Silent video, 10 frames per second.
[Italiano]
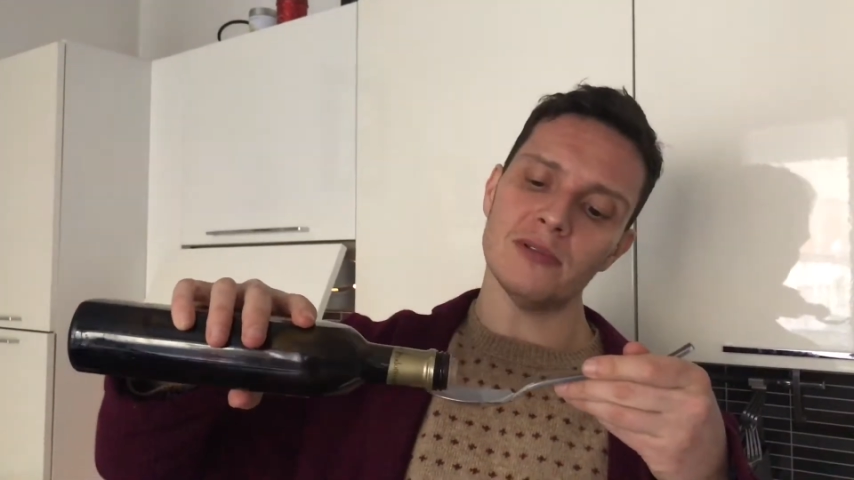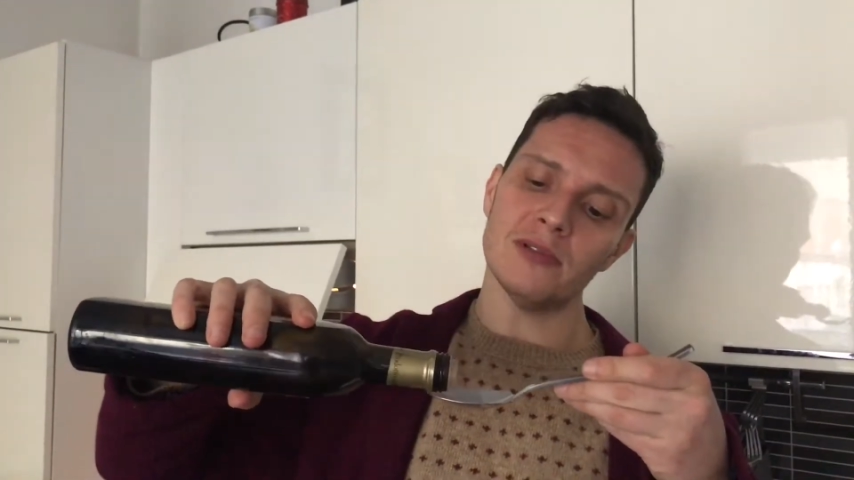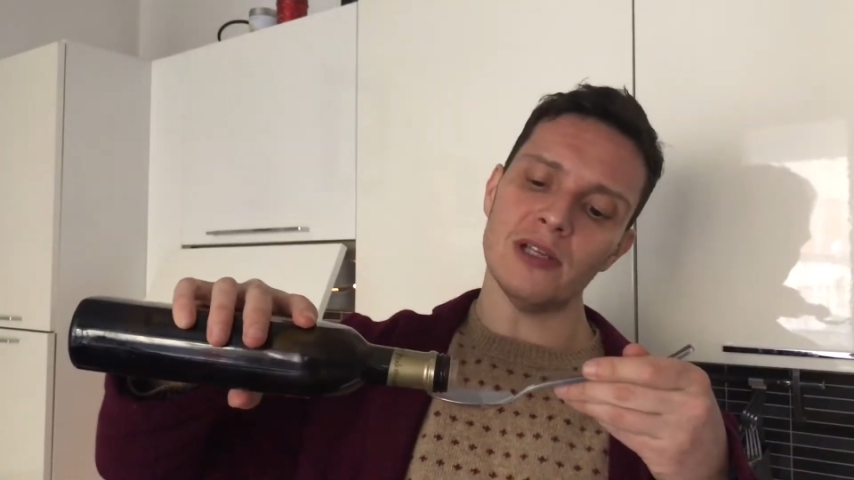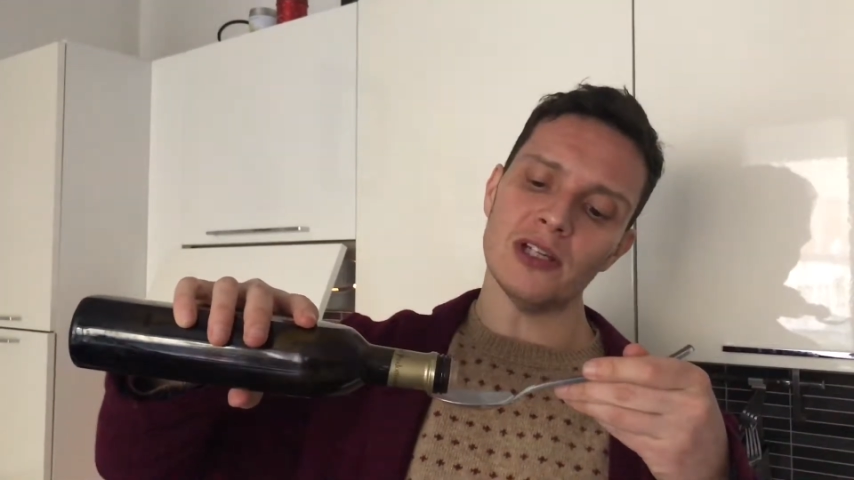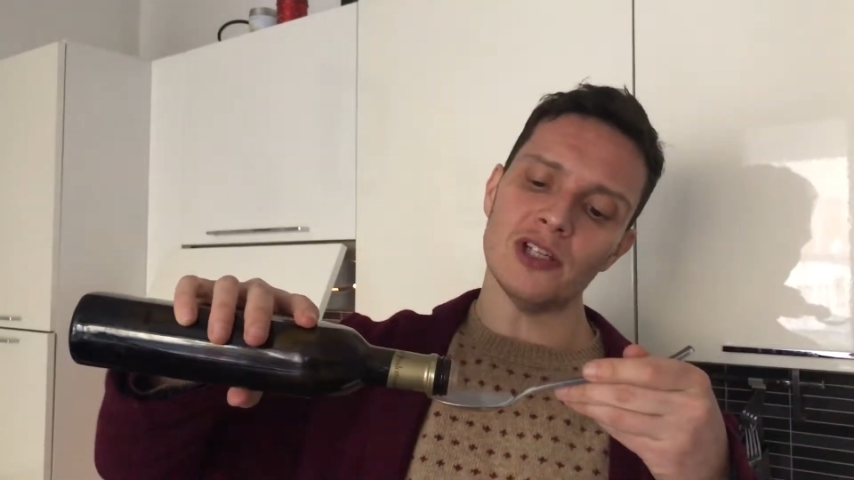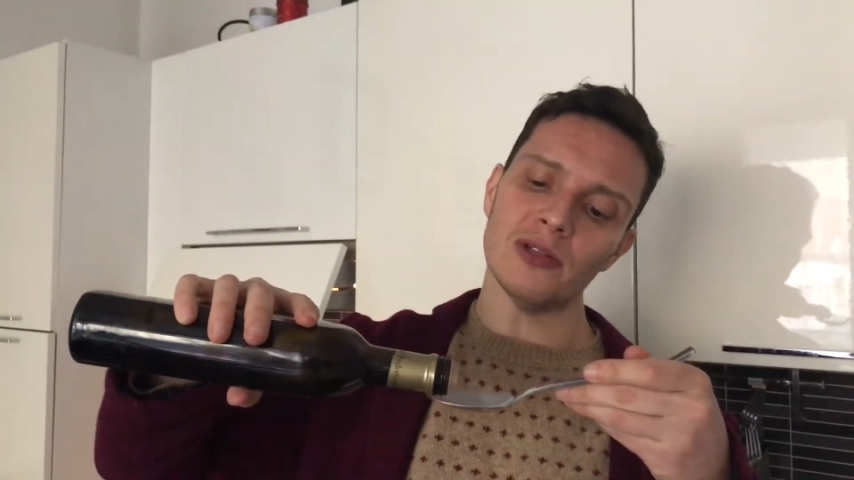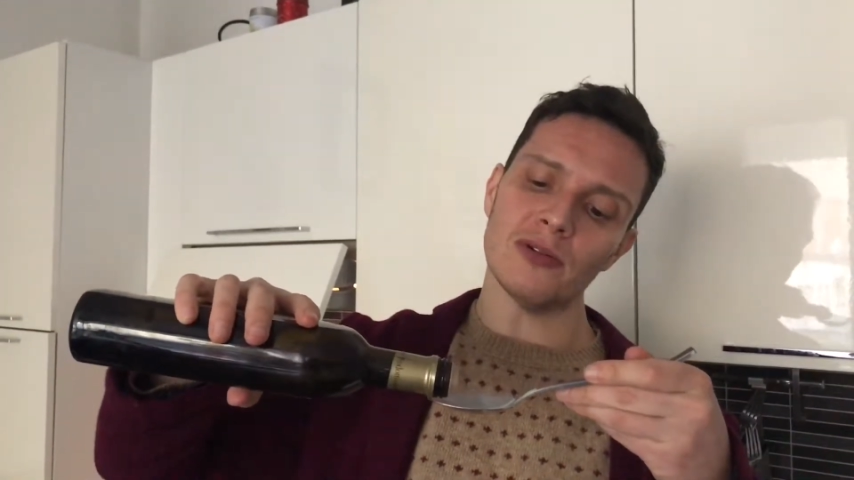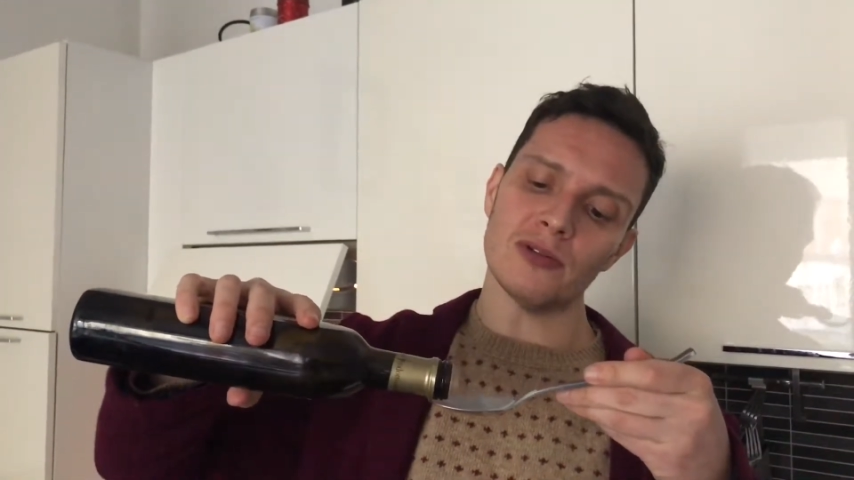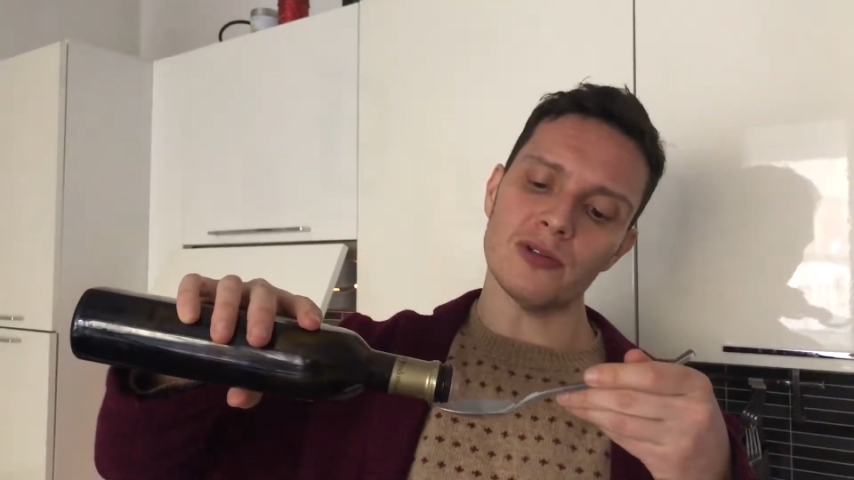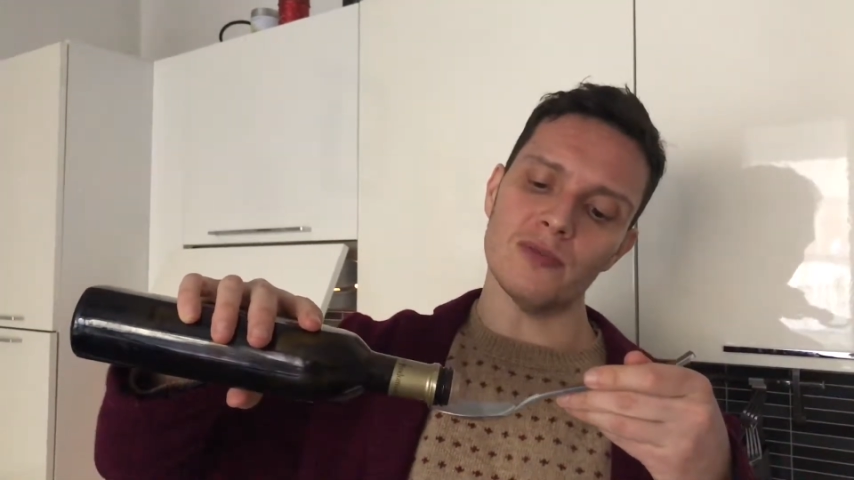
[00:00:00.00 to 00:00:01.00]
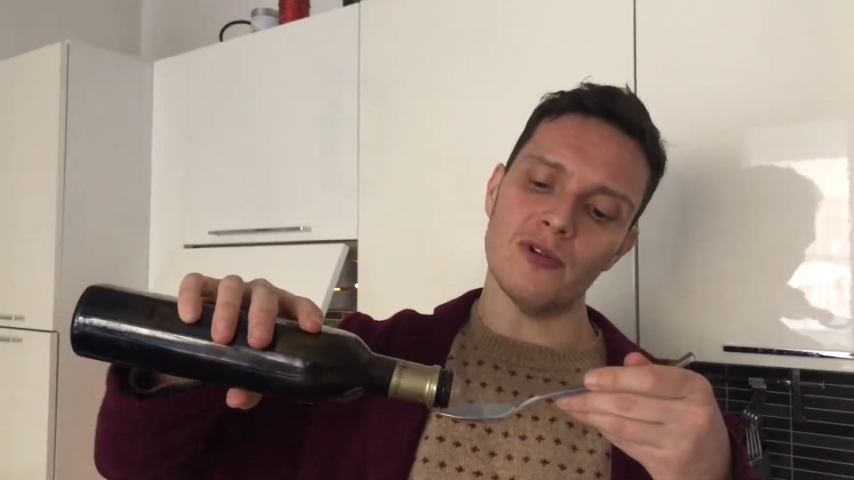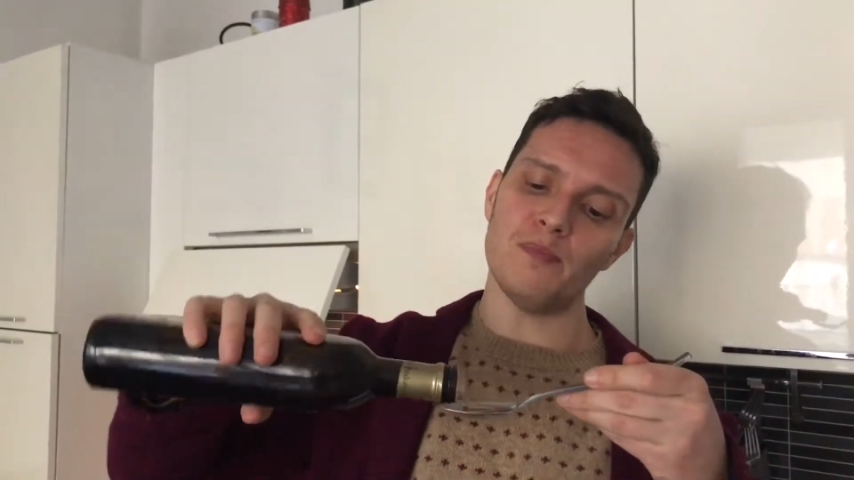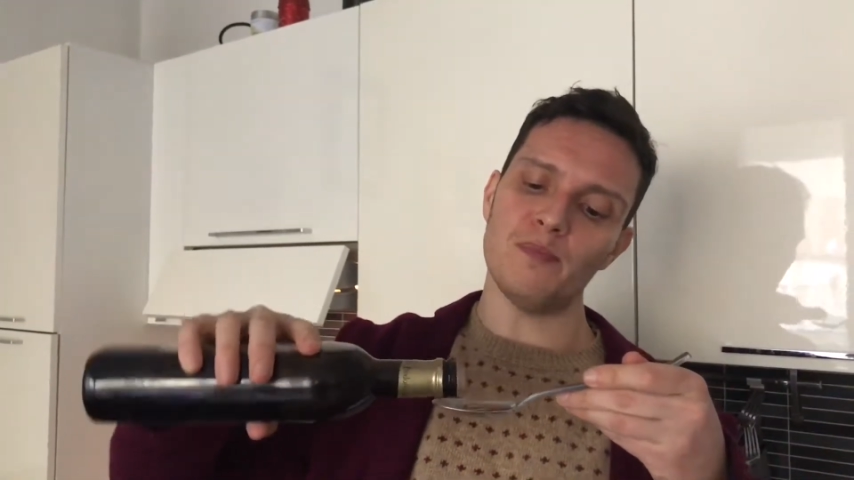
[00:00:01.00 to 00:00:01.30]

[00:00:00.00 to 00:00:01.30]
di aceto rosso buono